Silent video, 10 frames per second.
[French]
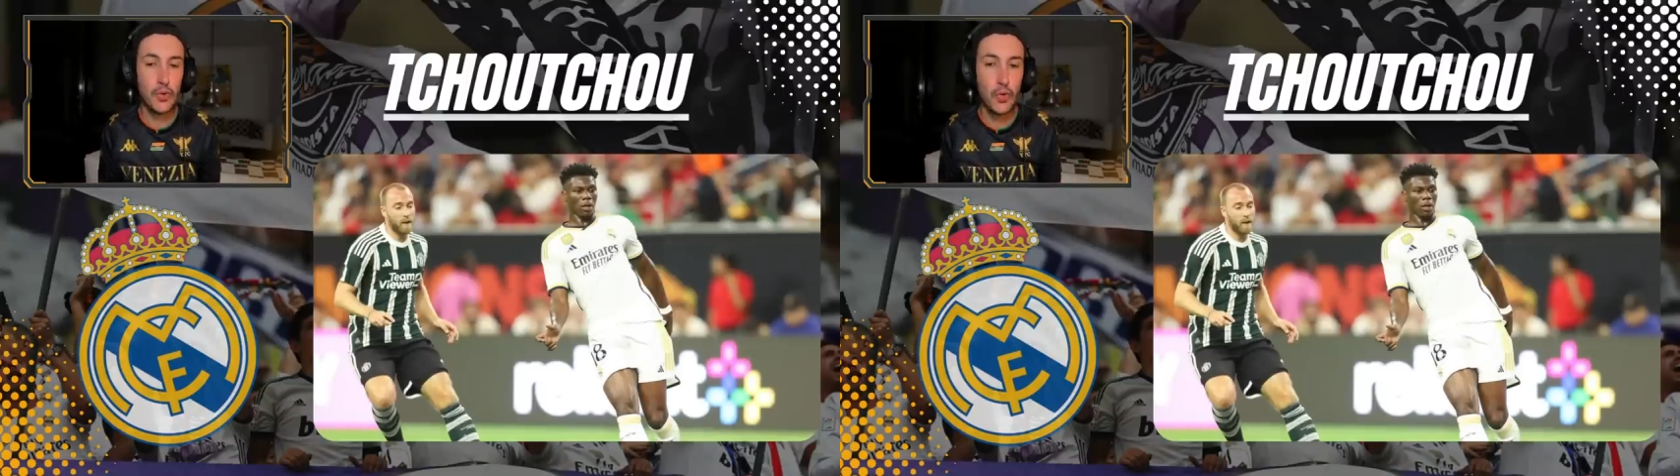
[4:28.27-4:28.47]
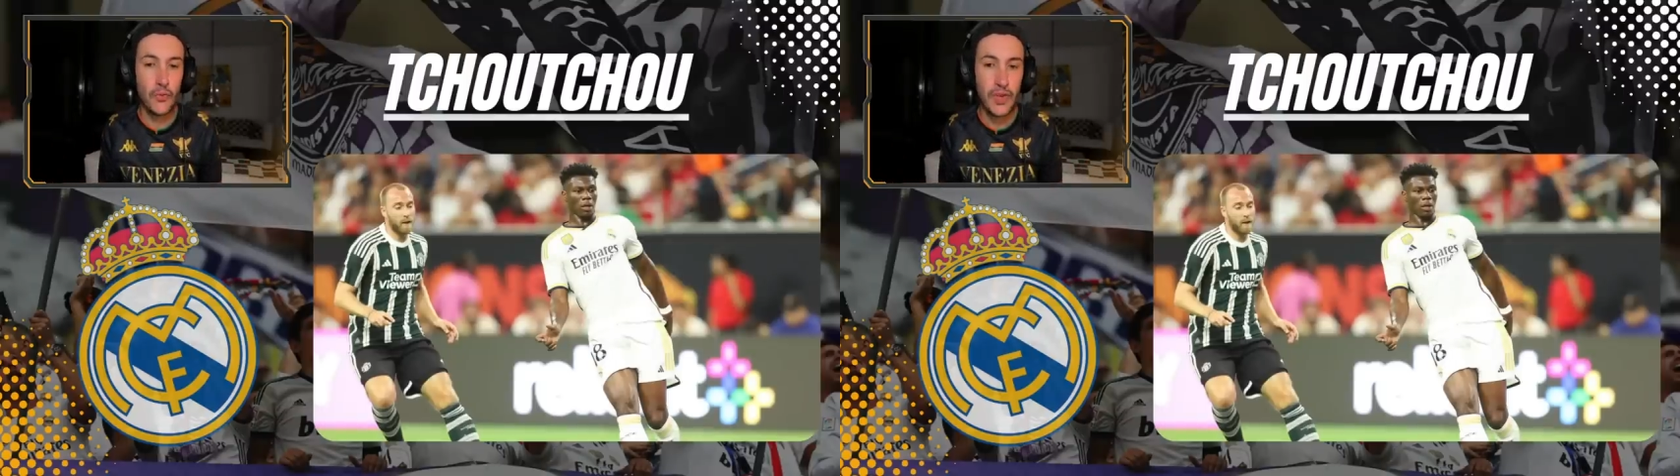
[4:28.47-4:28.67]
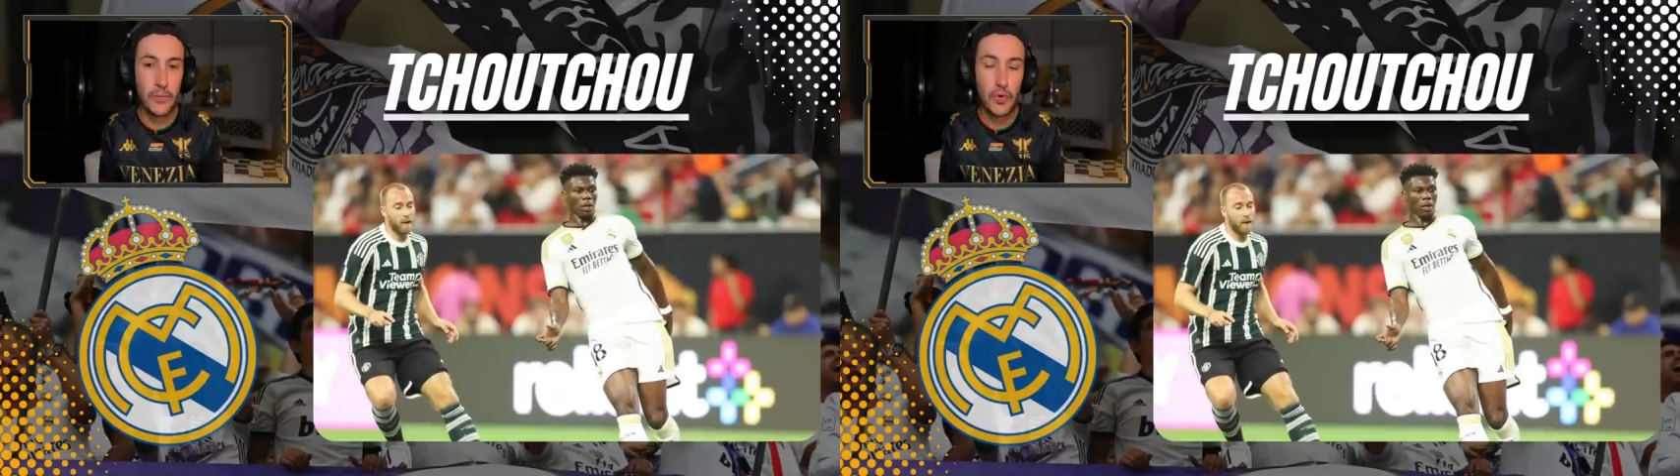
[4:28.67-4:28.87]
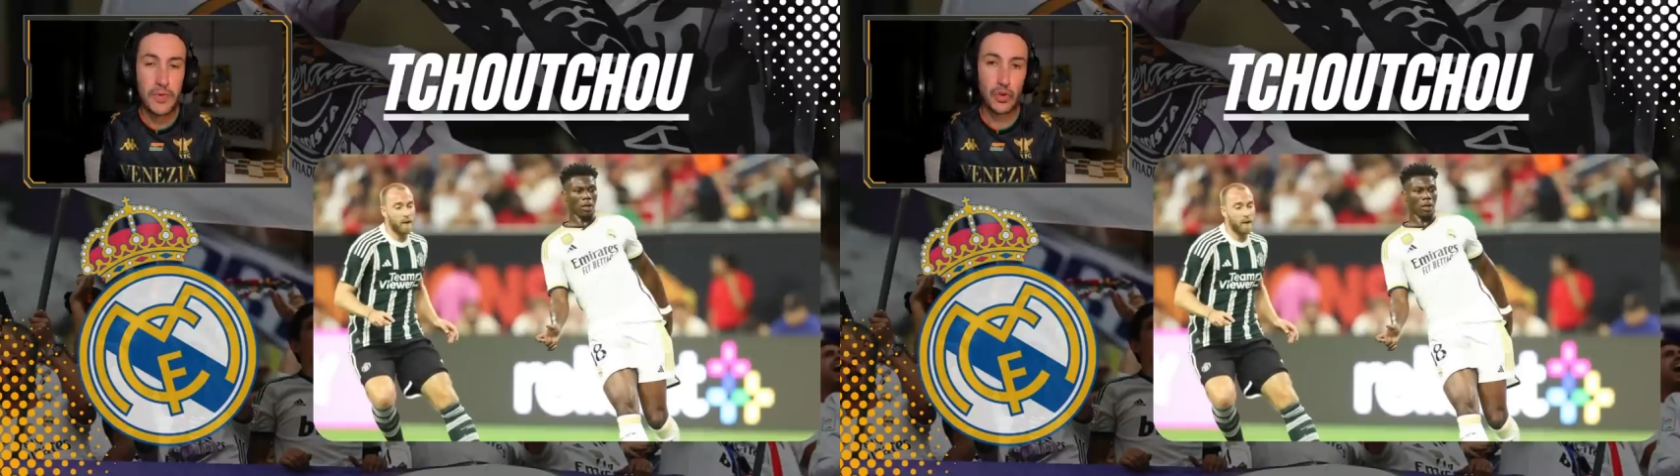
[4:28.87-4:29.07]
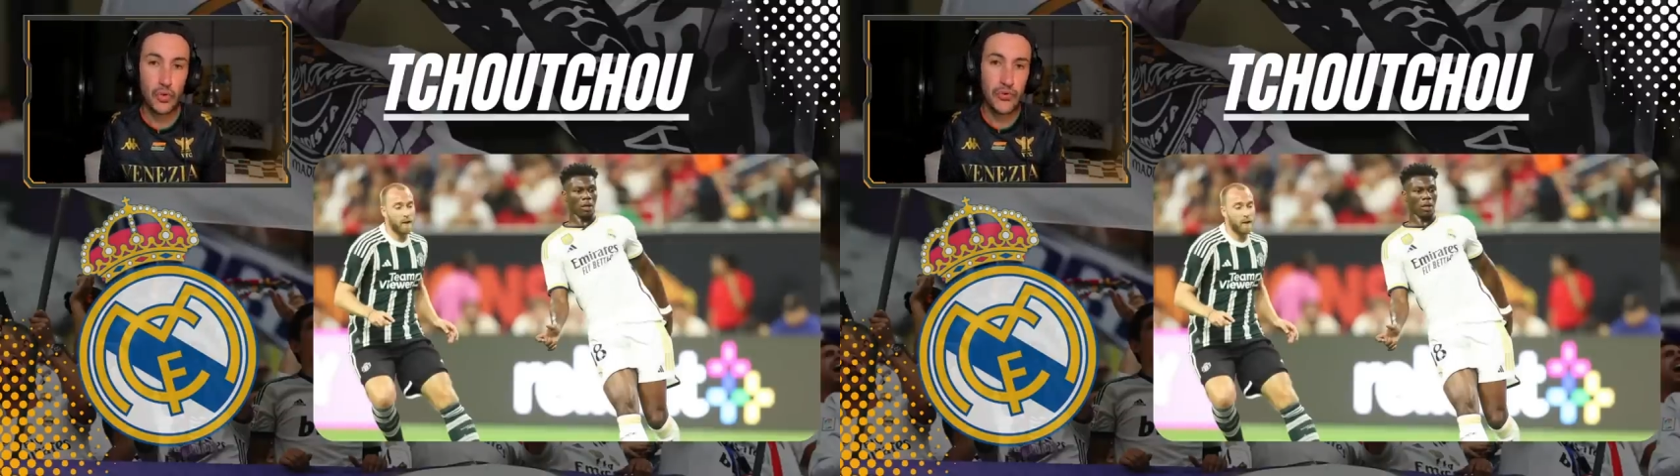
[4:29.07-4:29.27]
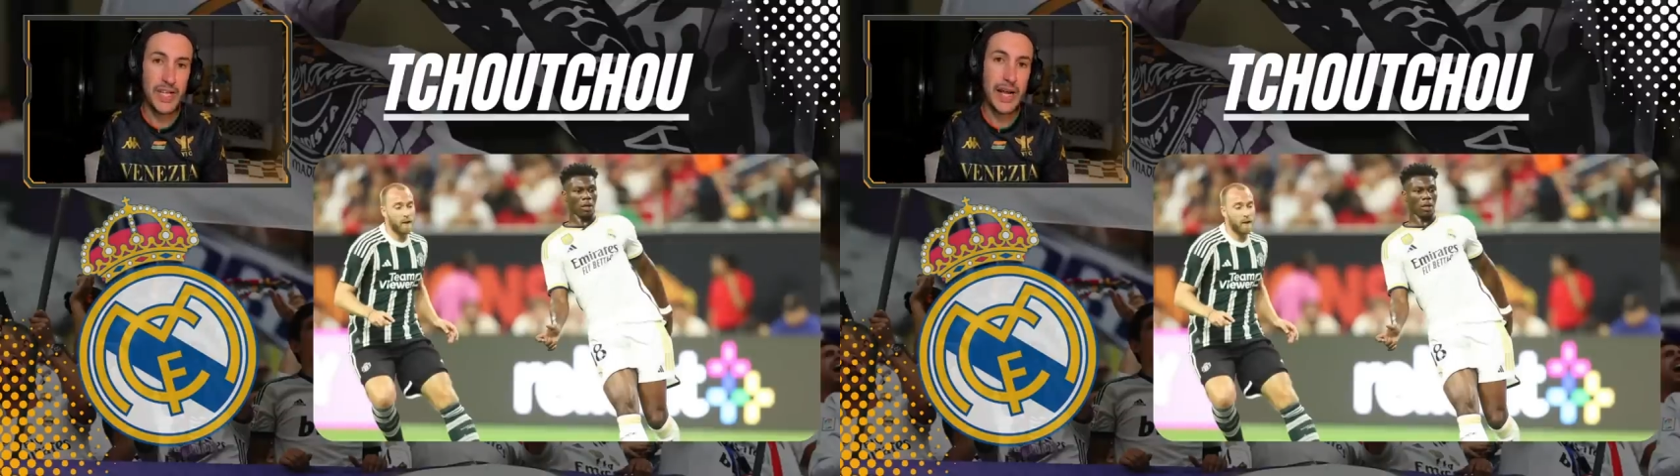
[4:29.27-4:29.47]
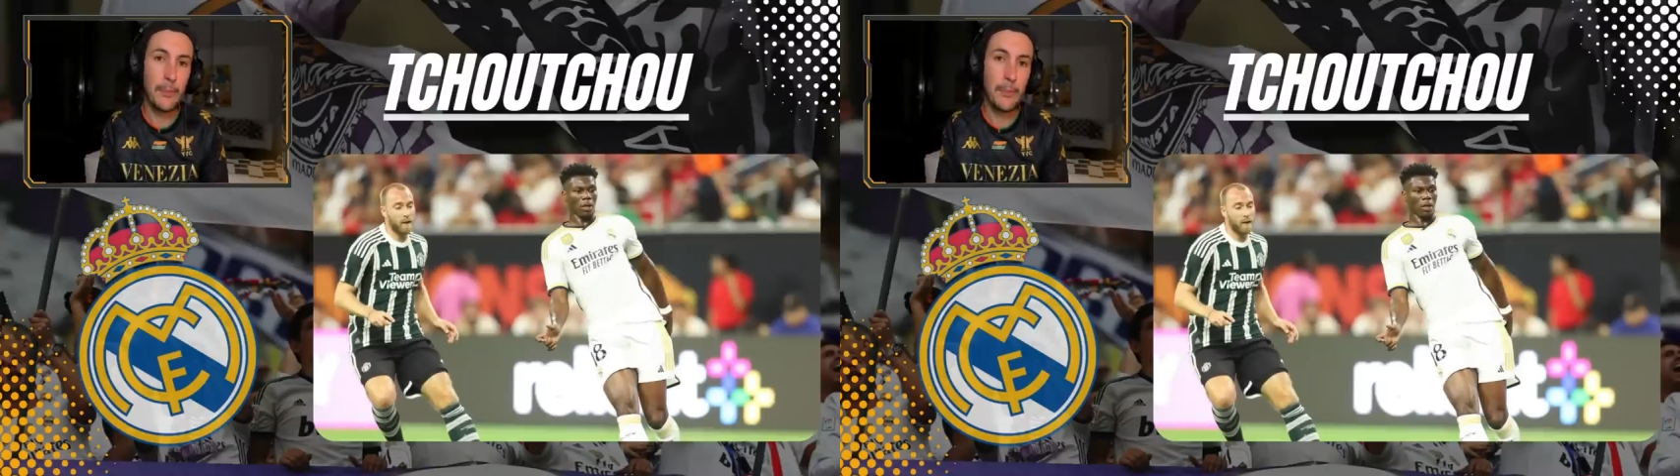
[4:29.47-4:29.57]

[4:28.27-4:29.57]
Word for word: lui convient mieux, mais je trouve qu'il a